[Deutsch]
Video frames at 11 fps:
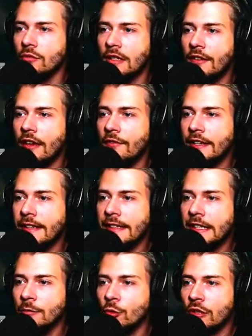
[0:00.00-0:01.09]
Und da werden wir dann
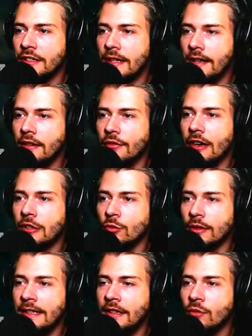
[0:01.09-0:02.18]
den
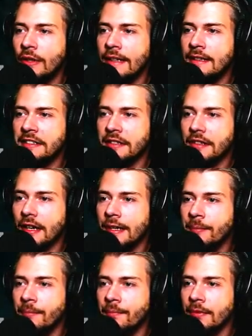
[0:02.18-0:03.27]
Gemütlichkeitsfaktor ins Unendliche
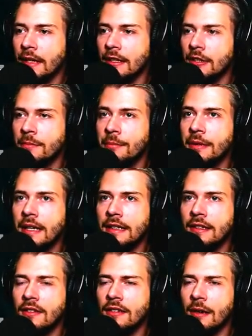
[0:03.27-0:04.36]
treiben. Ich bin mir gar
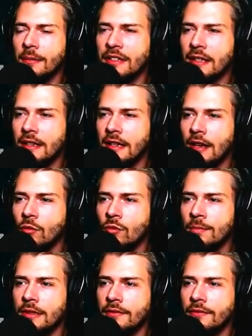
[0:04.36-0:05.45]
nicht sicher, aber ich
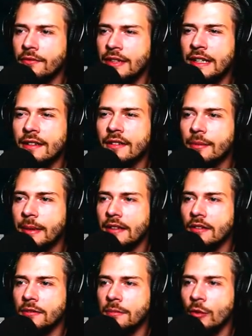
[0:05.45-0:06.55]
glaube
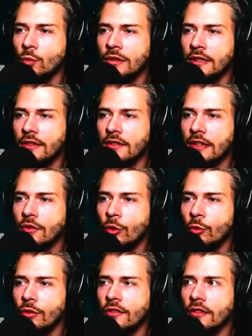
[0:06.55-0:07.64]
24 Minuten ist das
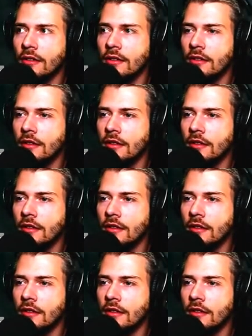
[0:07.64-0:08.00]
Höchste.